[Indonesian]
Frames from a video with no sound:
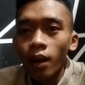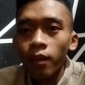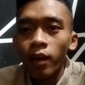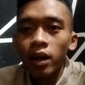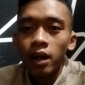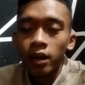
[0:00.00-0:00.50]

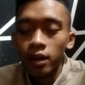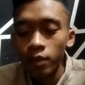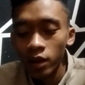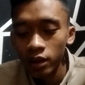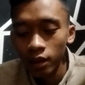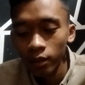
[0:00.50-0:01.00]
Kembali lagi
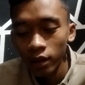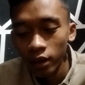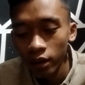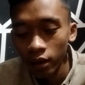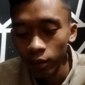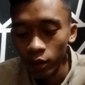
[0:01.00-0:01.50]

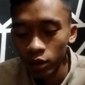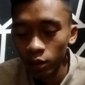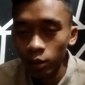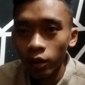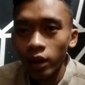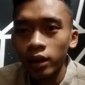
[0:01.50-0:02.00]
bersama
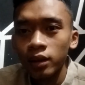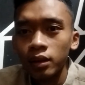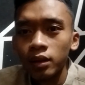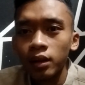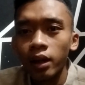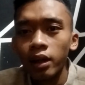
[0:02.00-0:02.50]
Pojok Bola
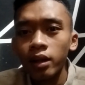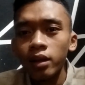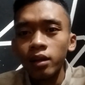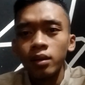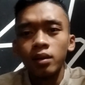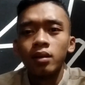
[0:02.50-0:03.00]
Kali
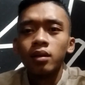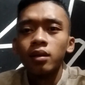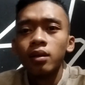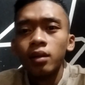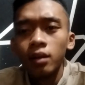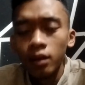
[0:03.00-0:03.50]
ini
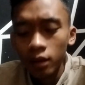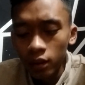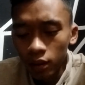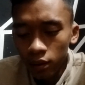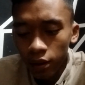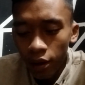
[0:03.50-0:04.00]

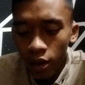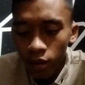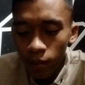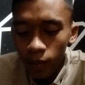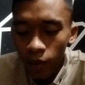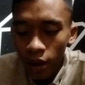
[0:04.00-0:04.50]
saya
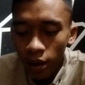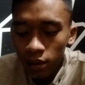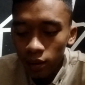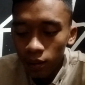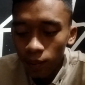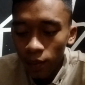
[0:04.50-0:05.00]
akan
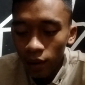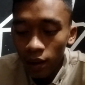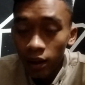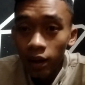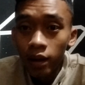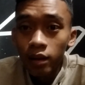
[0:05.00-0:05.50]
membahas
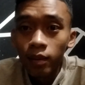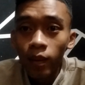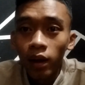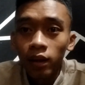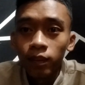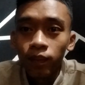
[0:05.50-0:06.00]
pertandingan
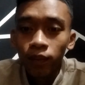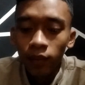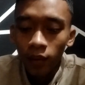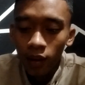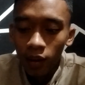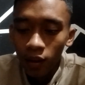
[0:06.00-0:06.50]
semalam
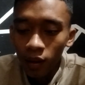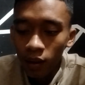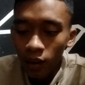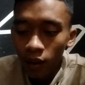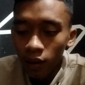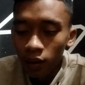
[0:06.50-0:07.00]

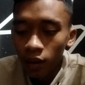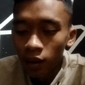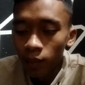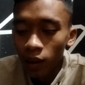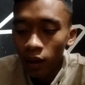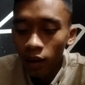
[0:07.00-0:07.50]
antara
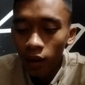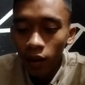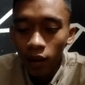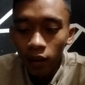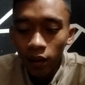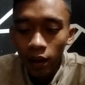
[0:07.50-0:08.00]

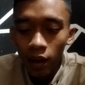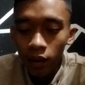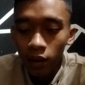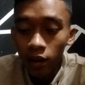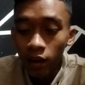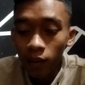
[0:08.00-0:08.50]
antara
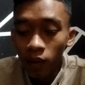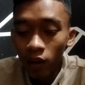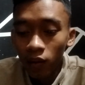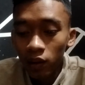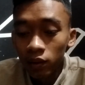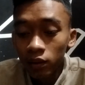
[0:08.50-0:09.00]
Argentina
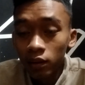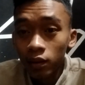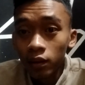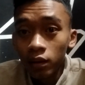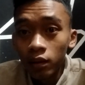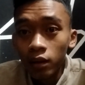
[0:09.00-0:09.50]
melawan
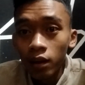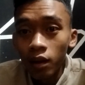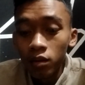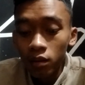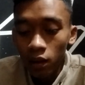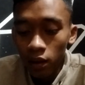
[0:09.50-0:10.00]

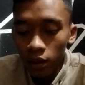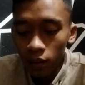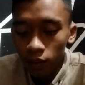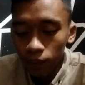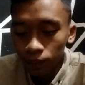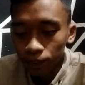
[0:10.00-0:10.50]
Australia